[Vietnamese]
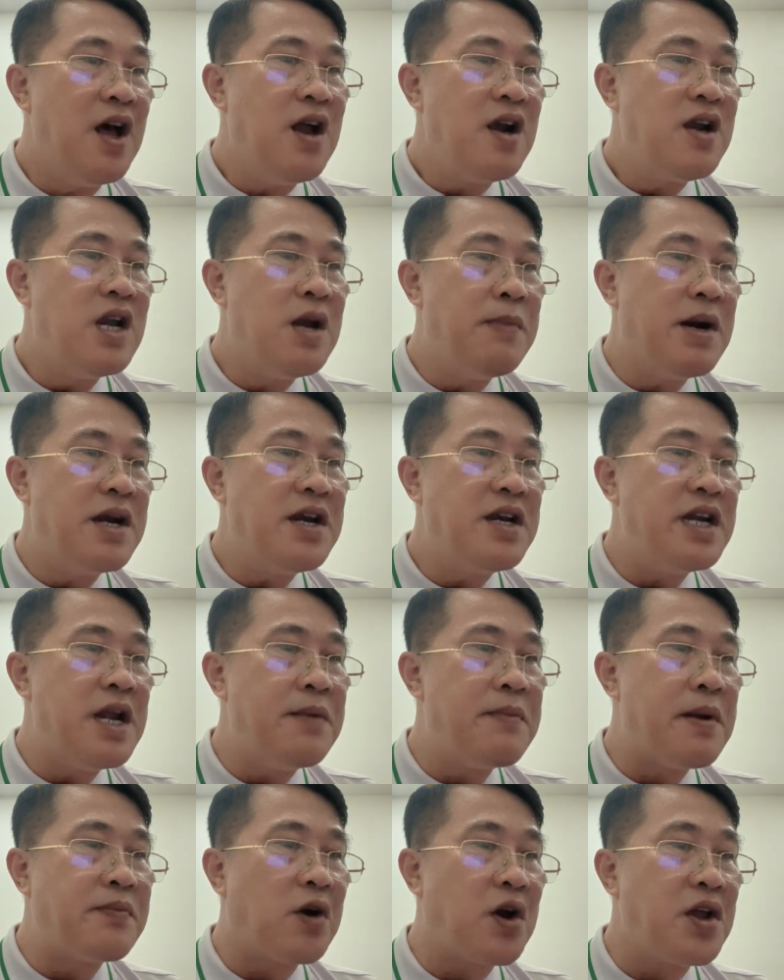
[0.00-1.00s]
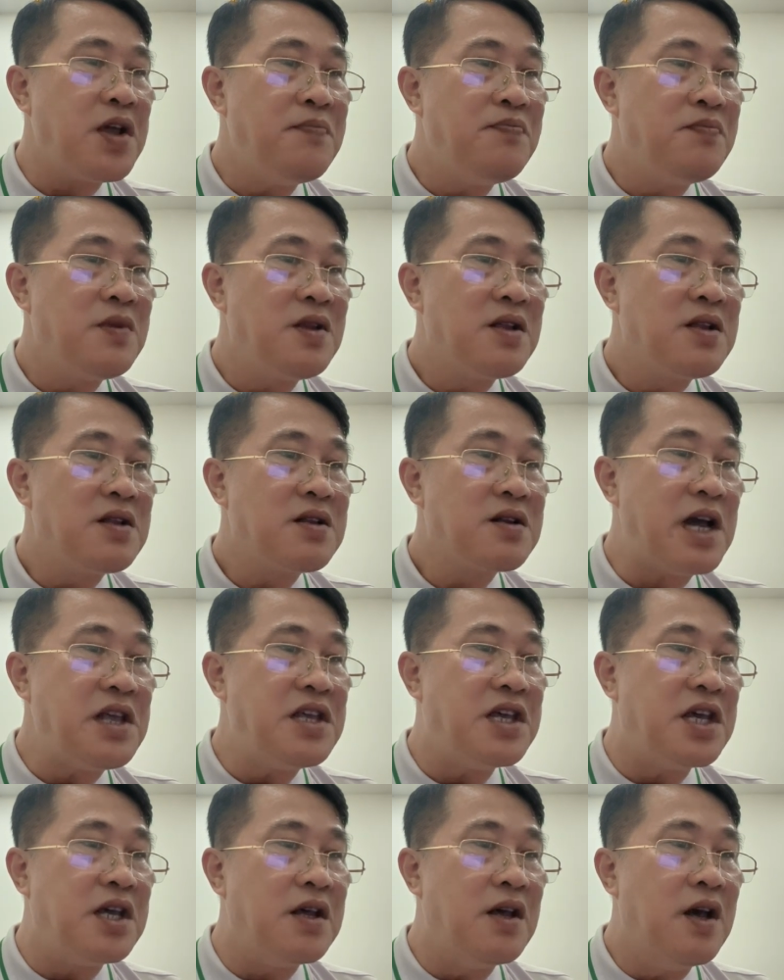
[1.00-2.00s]
Lâm Minh điềm đạm nói, cái
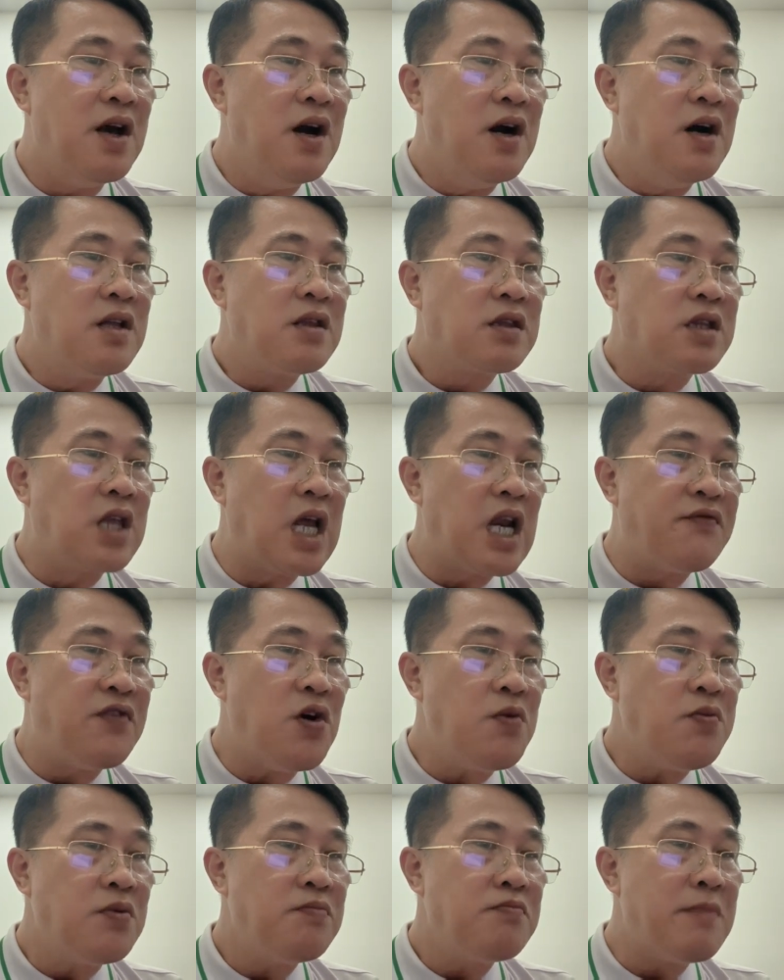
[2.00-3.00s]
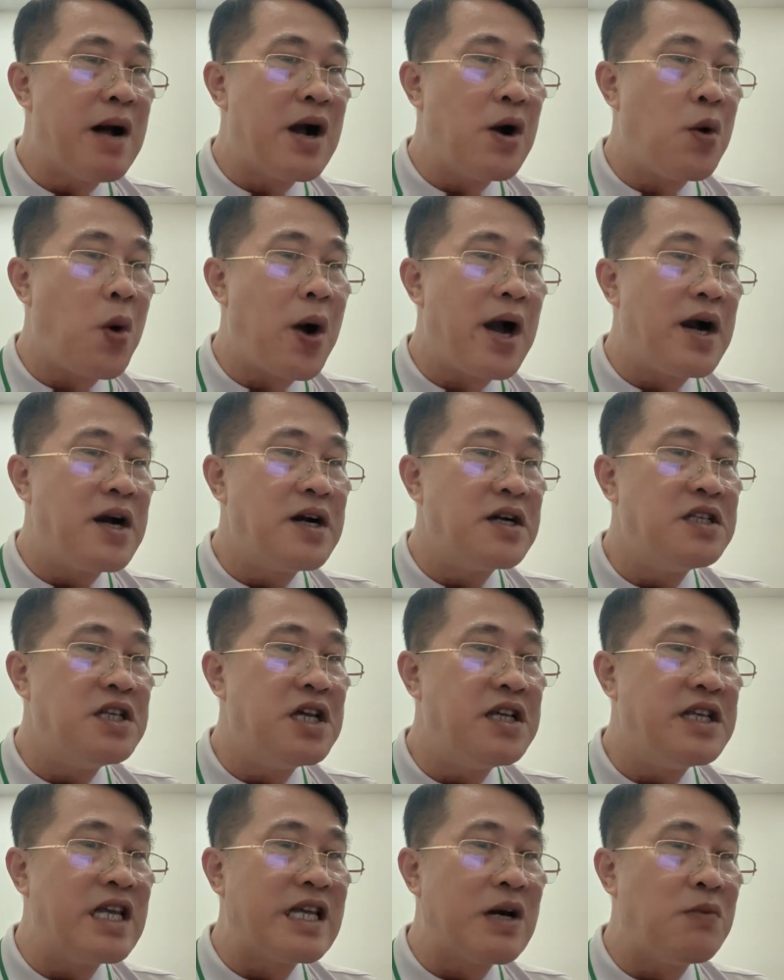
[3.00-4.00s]
gì Thật là Phúc bàng hoàng
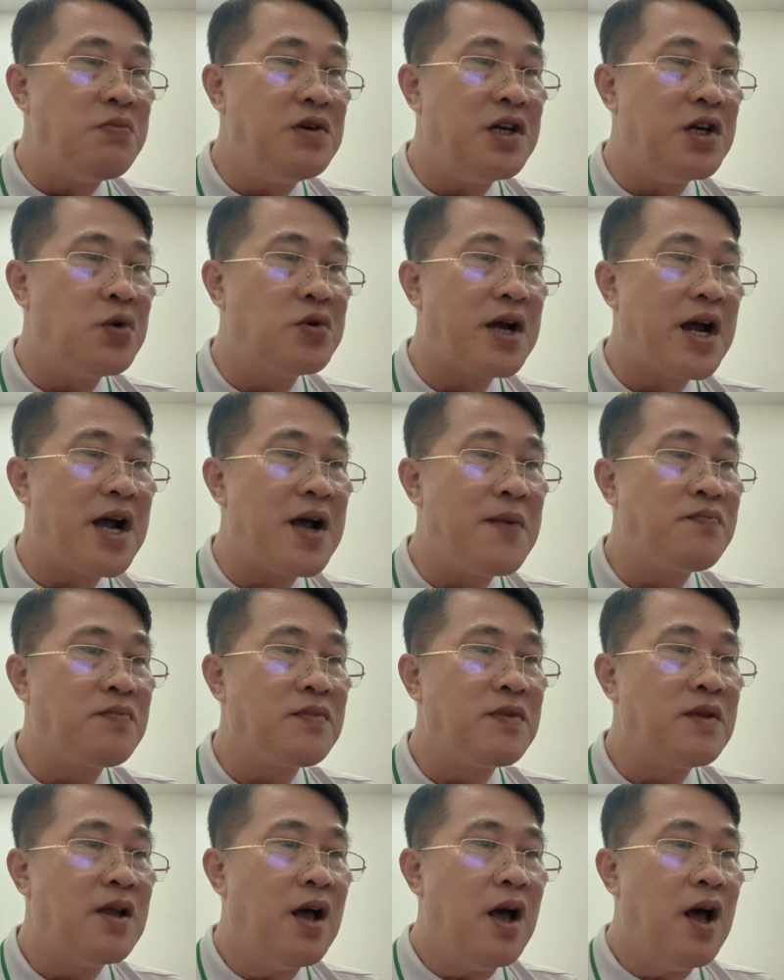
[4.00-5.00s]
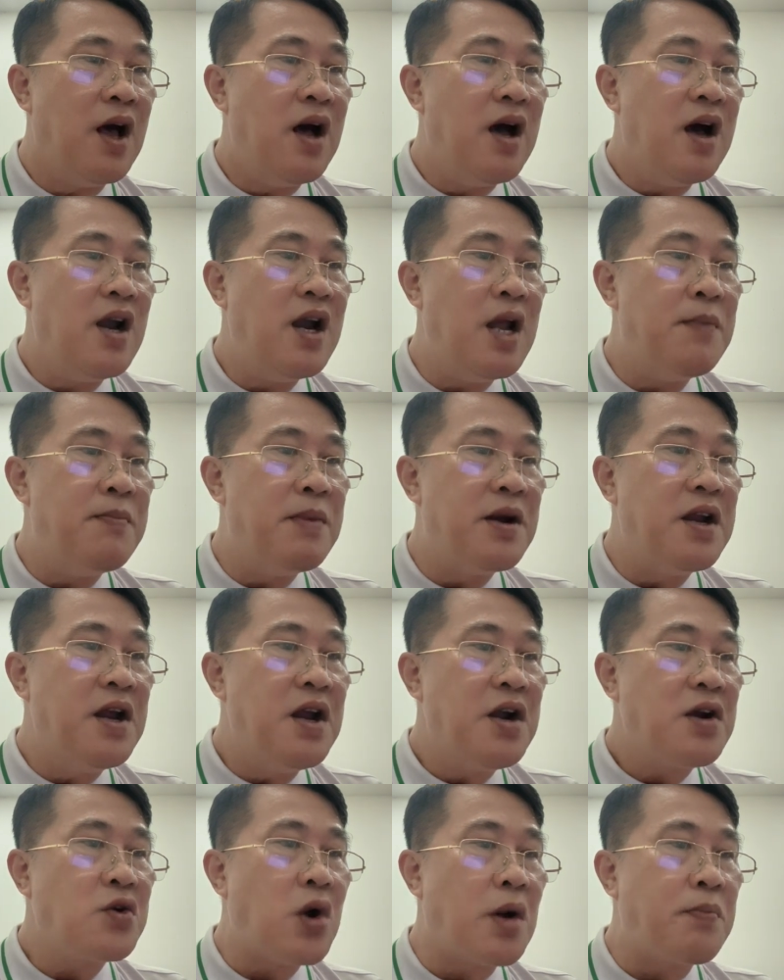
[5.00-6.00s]
nhưng nhanh chóng hiểu ra là mình
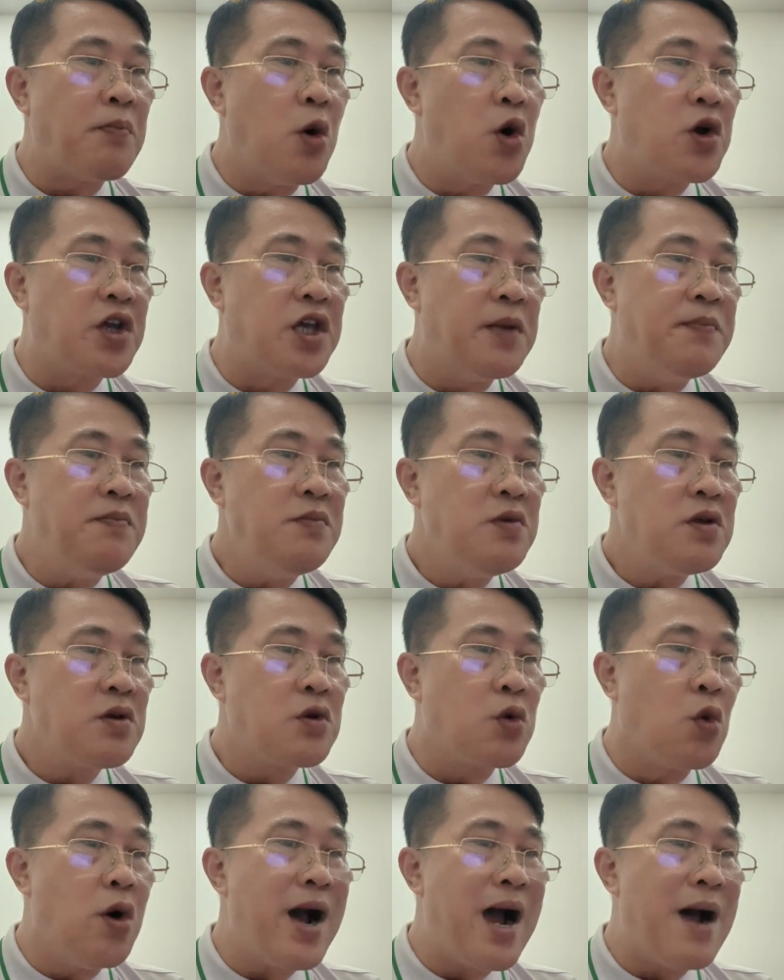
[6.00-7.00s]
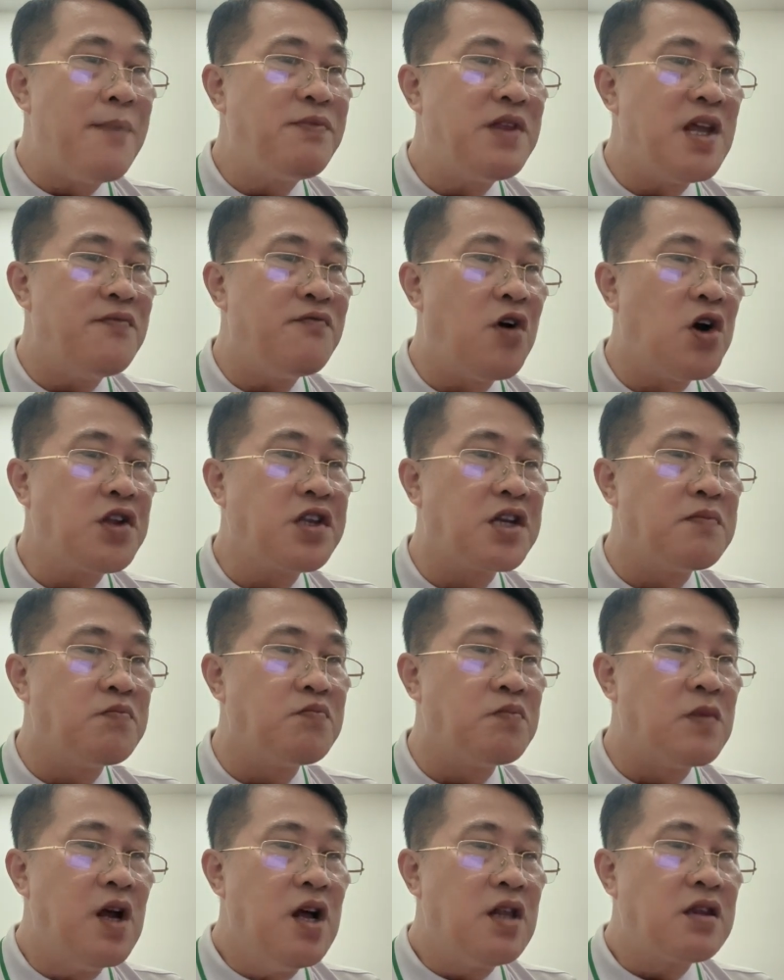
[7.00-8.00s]
đoạt bừa kiếm của ám thiên võ thần
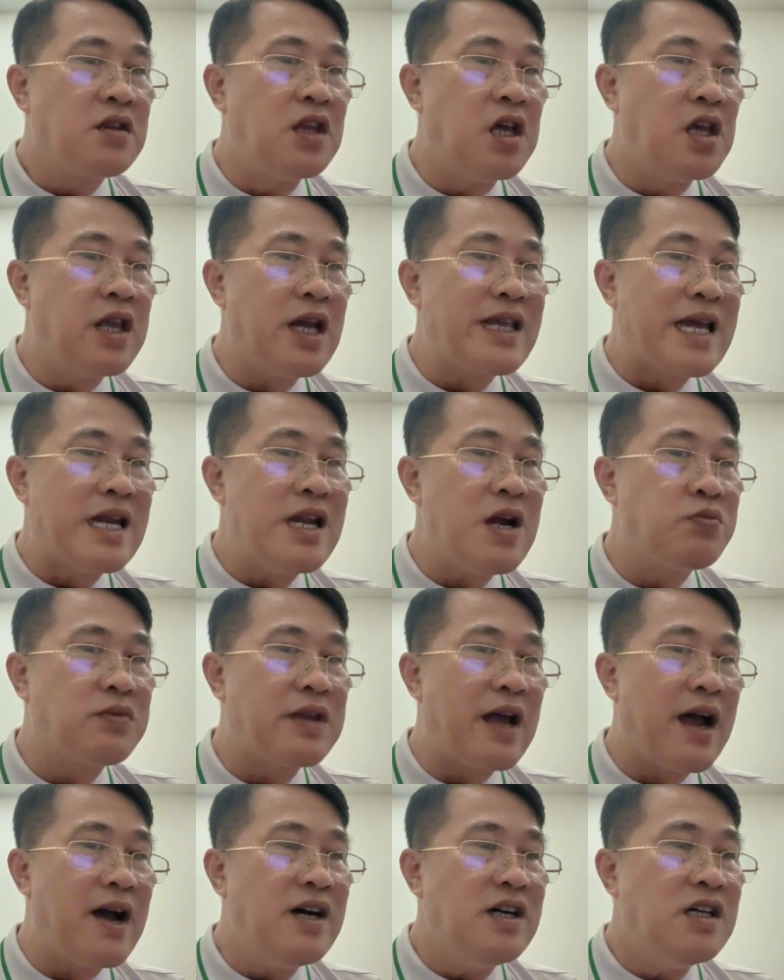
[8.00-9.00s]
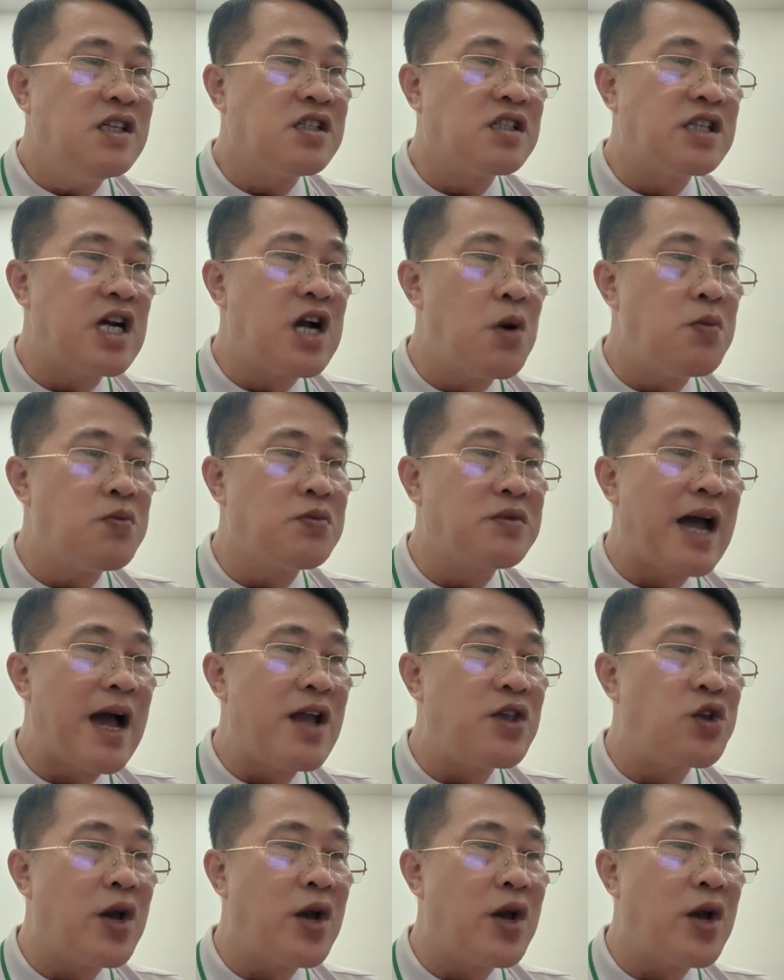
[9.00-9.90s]
thì chắc chắn ông ta sẽ không tha cho